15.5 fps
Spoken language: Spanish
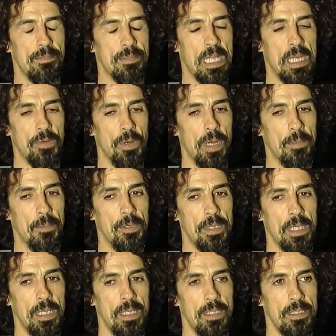calculamos
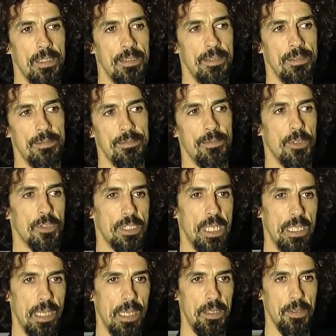que unos
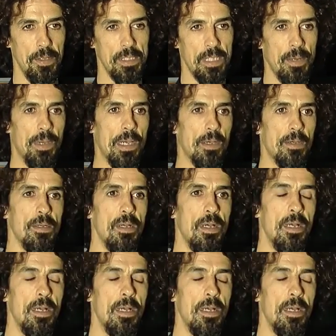seis años de trabajo,